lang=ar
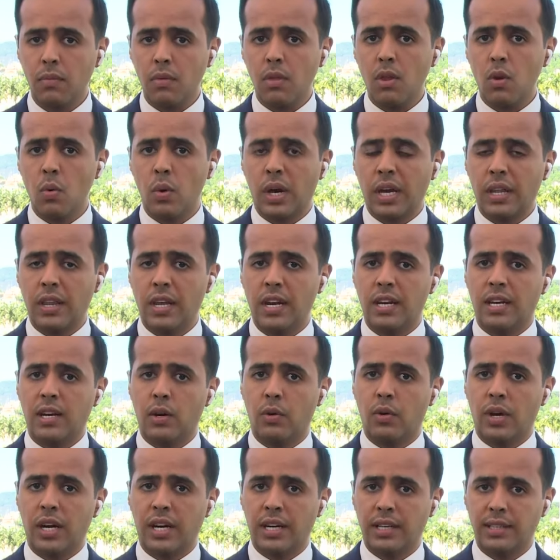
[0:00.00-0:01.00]
وكذلك
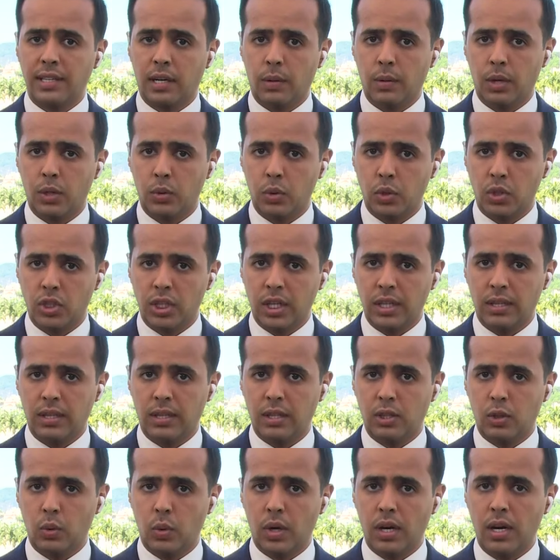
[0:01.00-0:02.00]
هناك دعوات وجهت
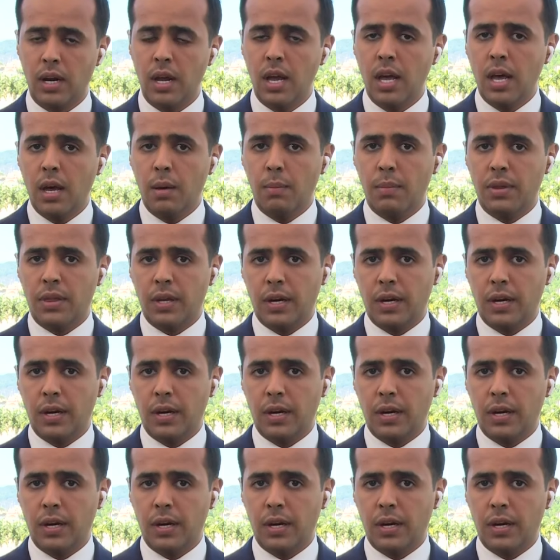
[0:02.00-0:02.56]
لدول مثل